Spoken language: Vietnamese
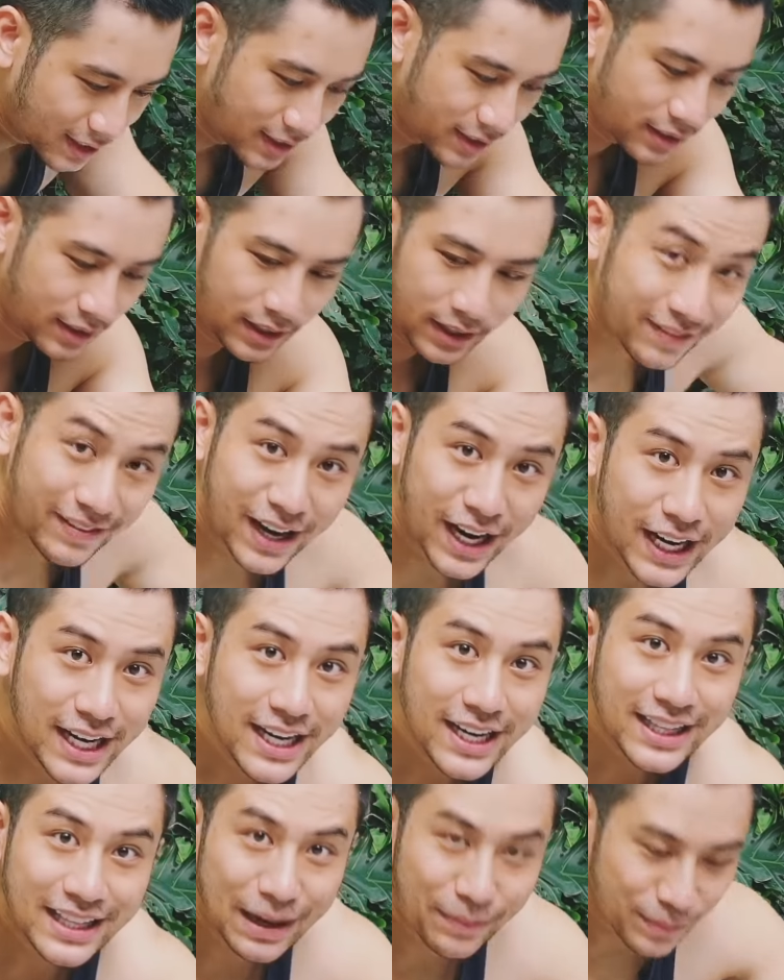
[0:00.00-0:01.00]
hơn. Và
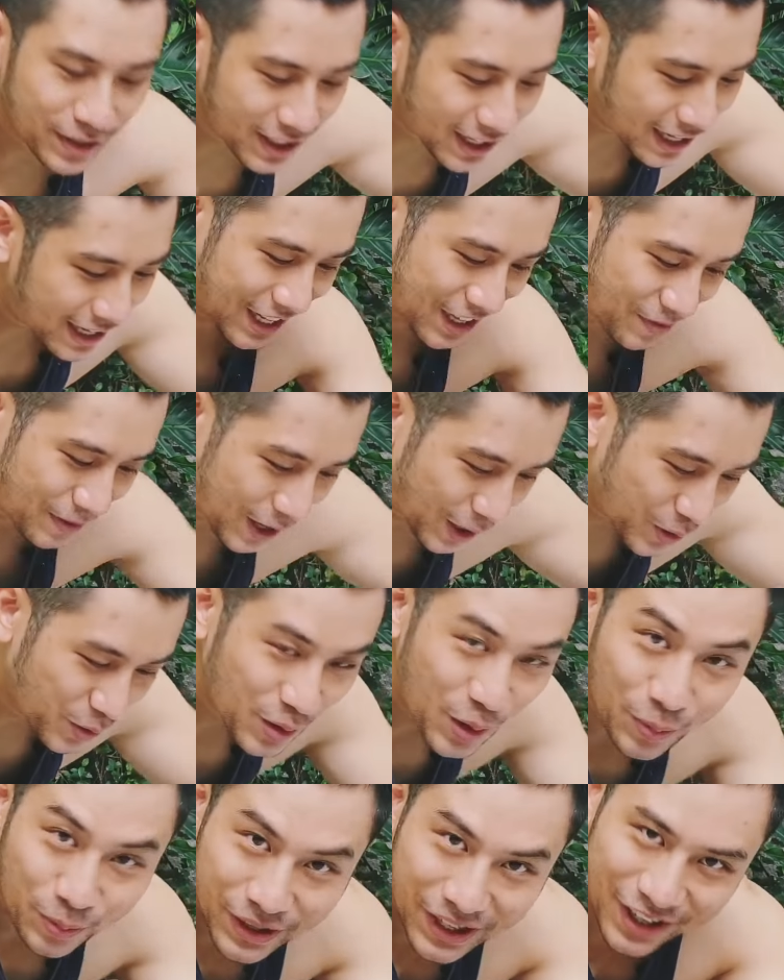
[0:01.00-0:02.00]
khi tắm như này các bạn
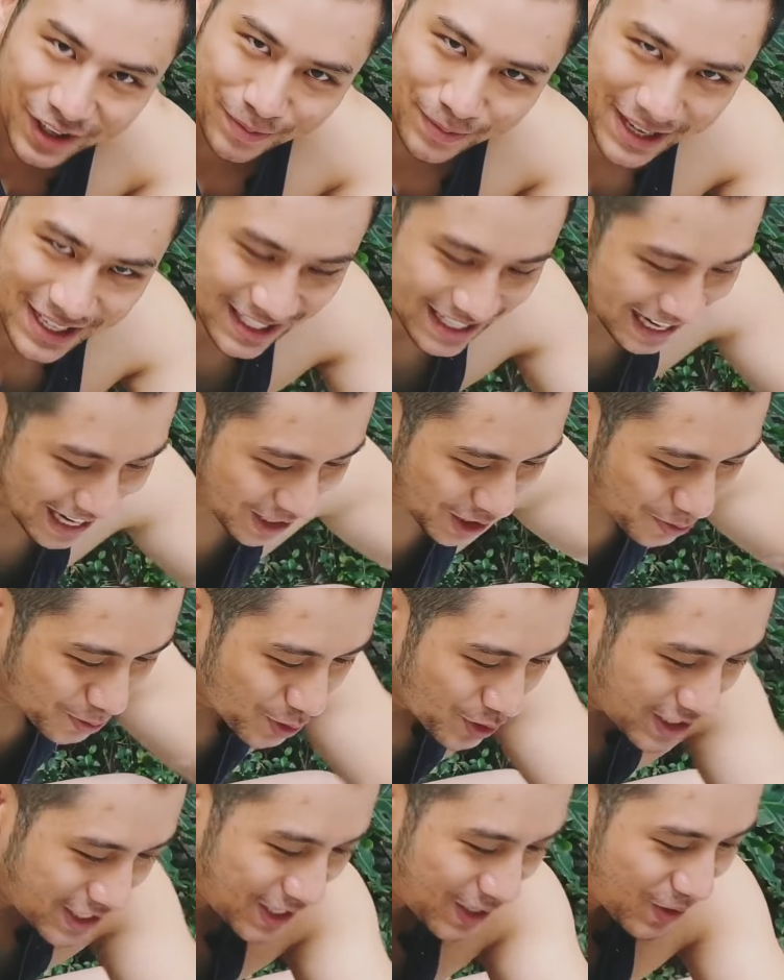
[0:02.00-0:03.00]
cũng đồng thời massage cho
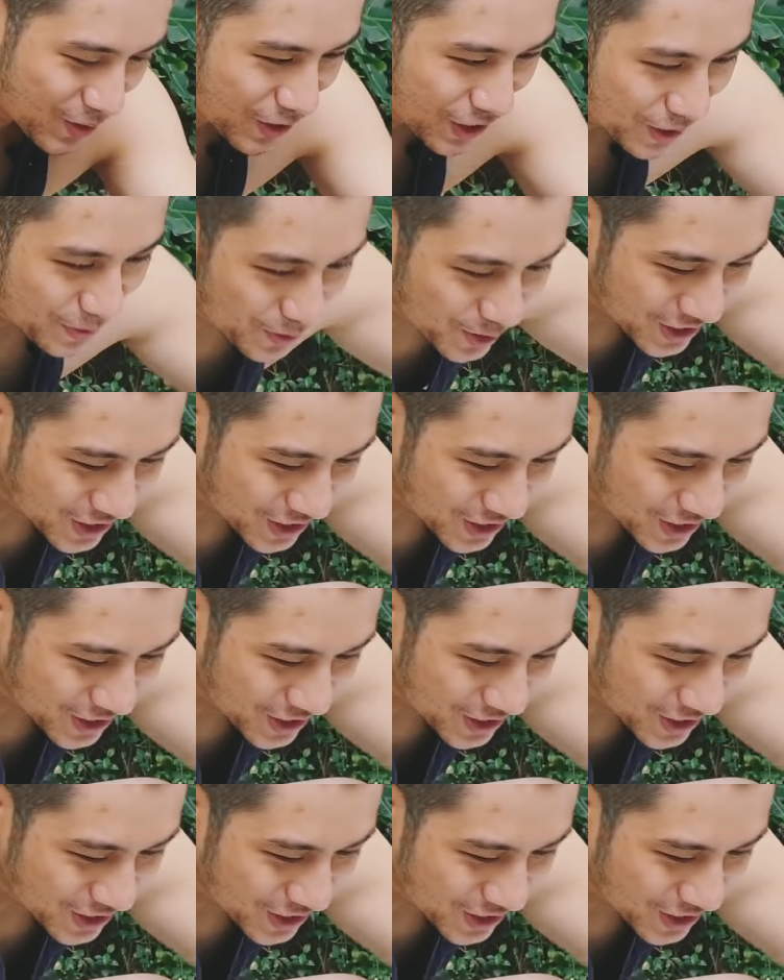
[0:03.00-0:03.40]
Moochi luôn, nên